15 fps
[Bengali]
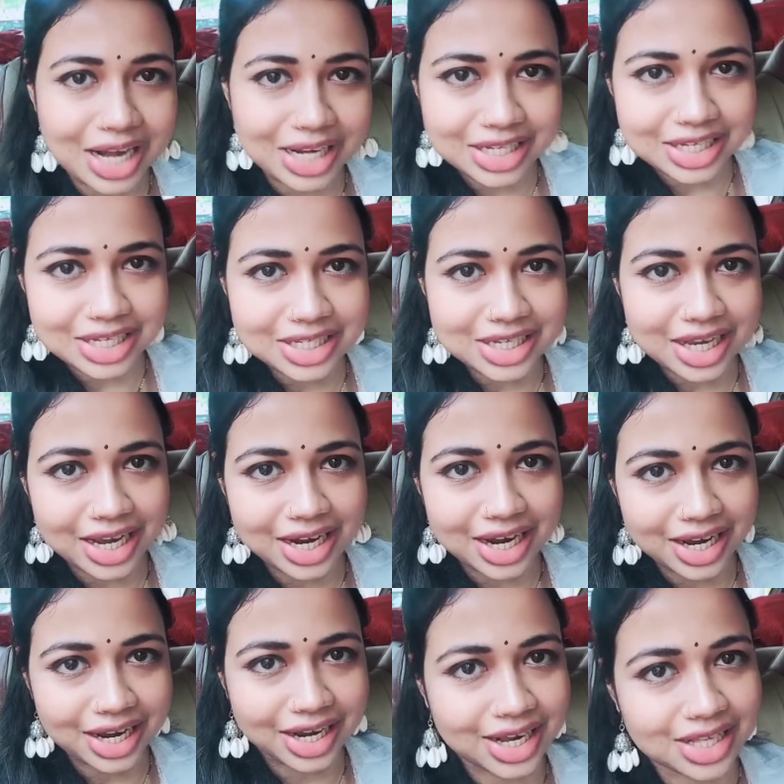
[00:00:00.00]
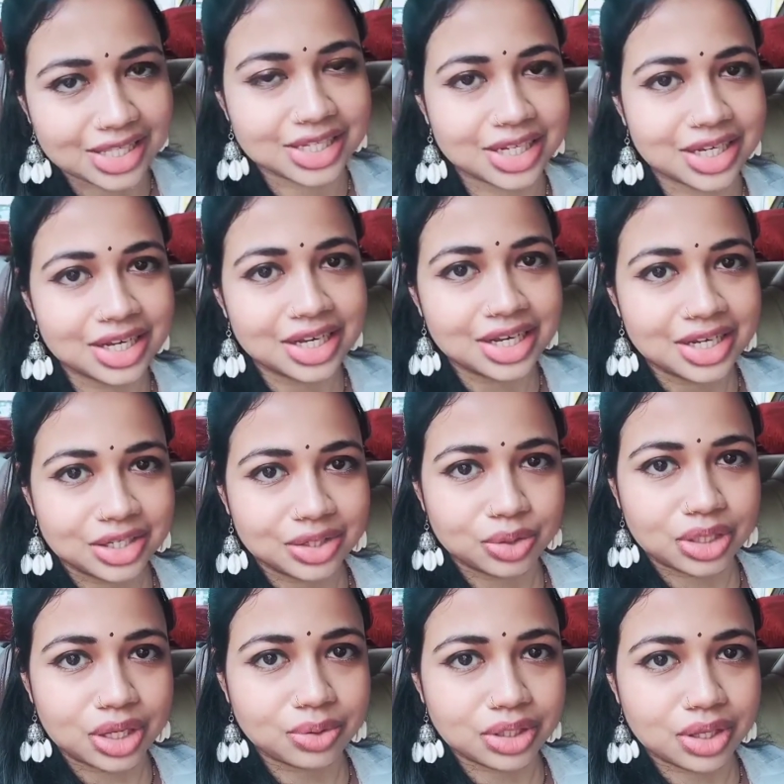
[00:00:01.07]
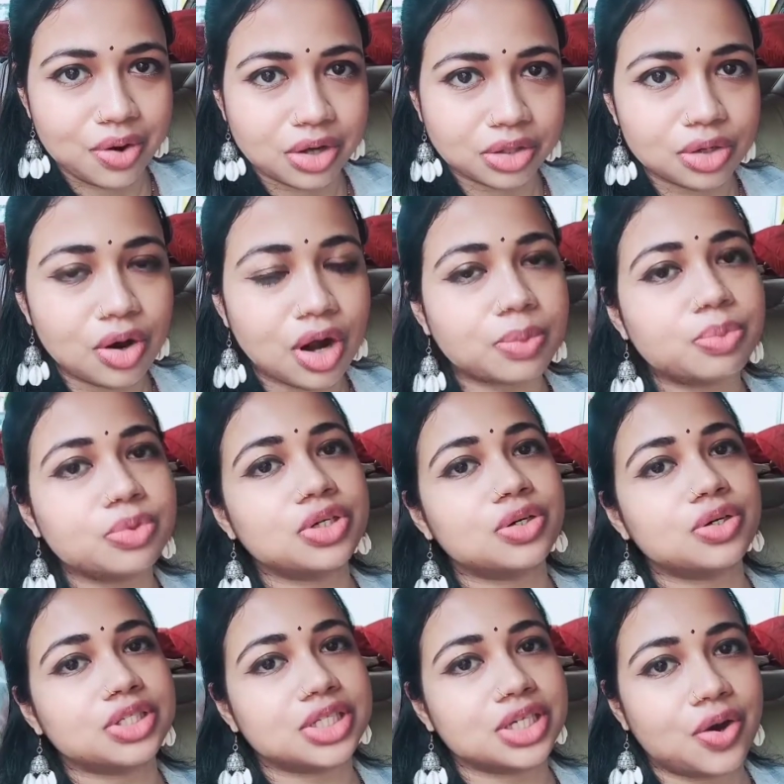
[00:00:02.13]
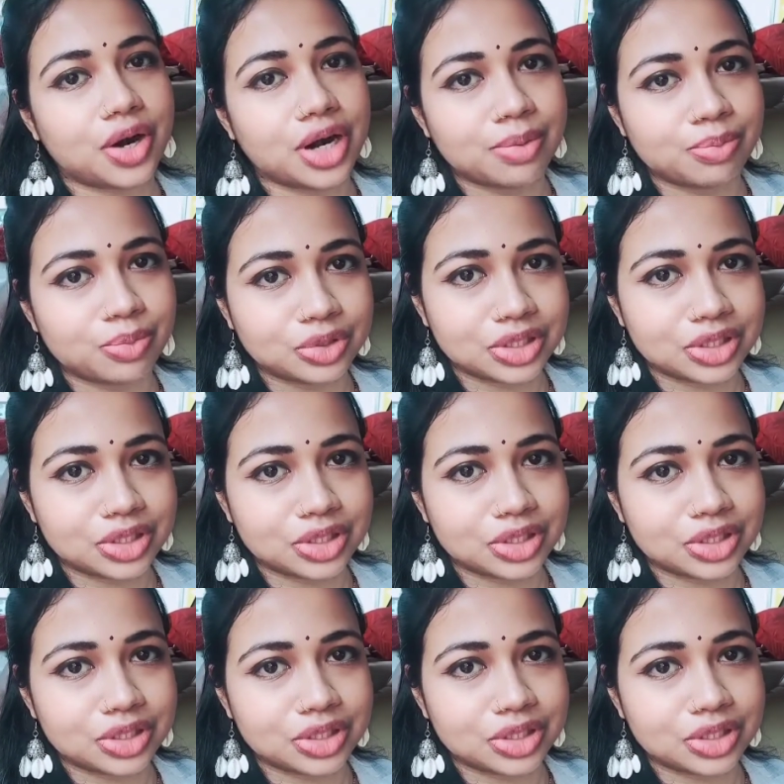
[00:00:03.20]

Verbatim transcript: খালি জায়গা এখানে আছে কোথাও কোথাও হয়তো ঘট পুজো হচ্ছে ঘরের